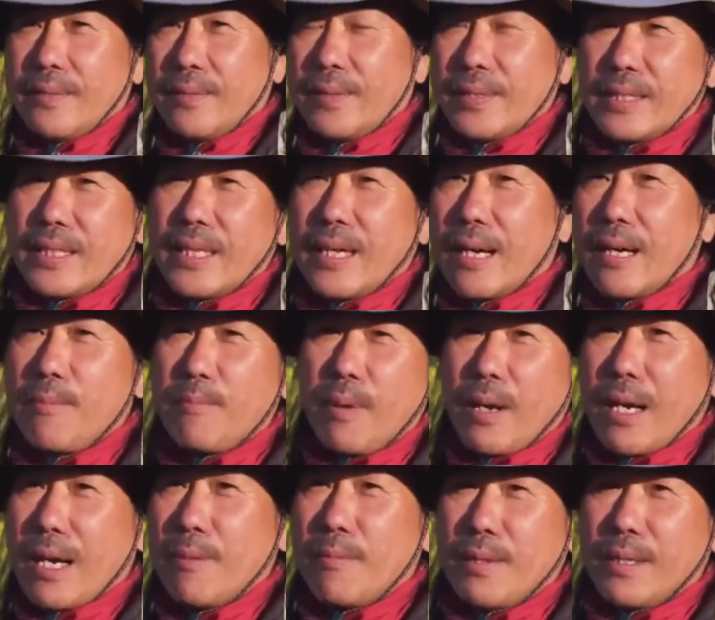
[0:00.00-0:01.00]
지나간
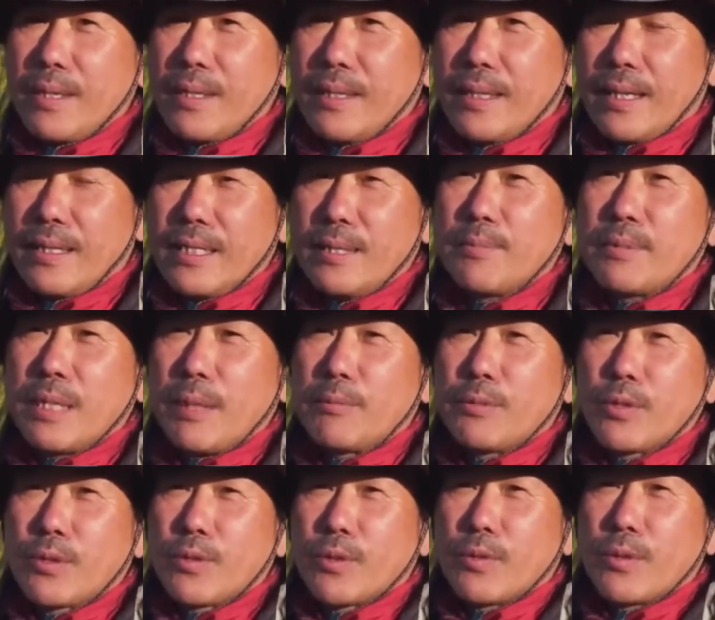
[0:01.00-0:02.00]
바람을 한
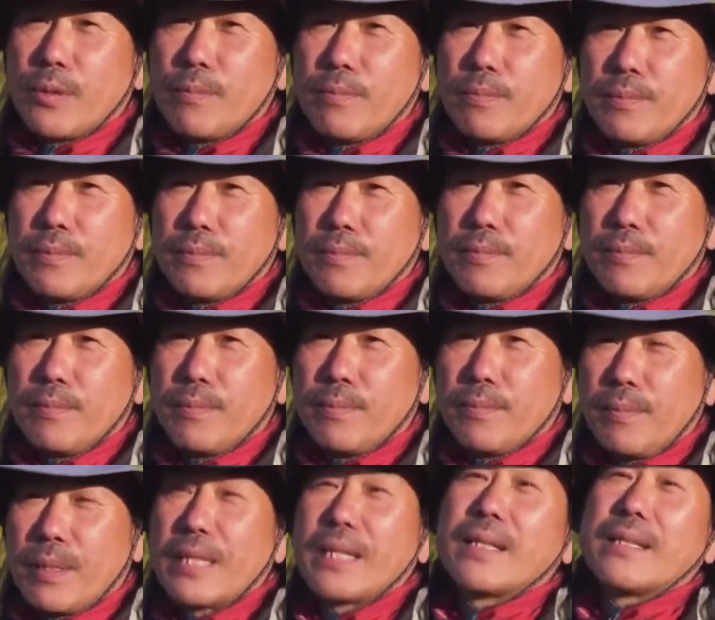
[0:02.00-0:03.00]
13초 동안
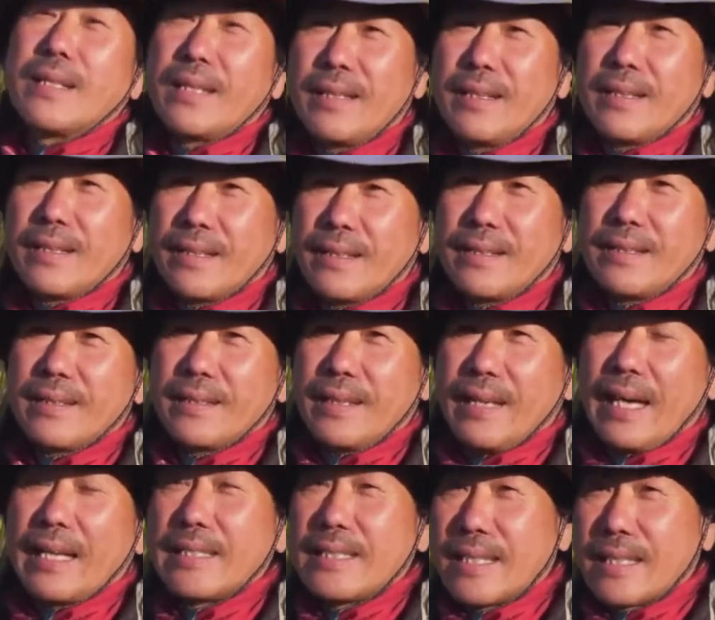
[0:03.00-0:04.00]
받아들이는 것.
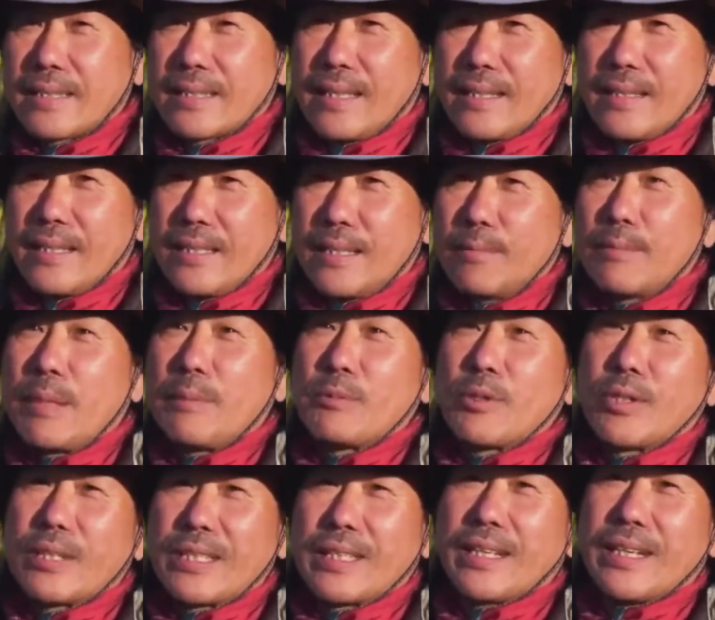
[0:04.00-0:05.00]
한 장 사진에
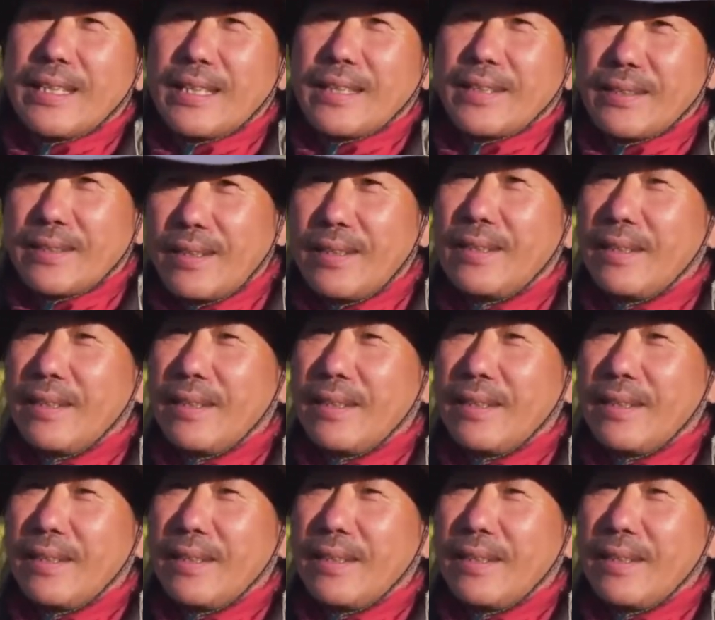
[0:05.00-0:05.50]
13초가 들어가 있는 거죠.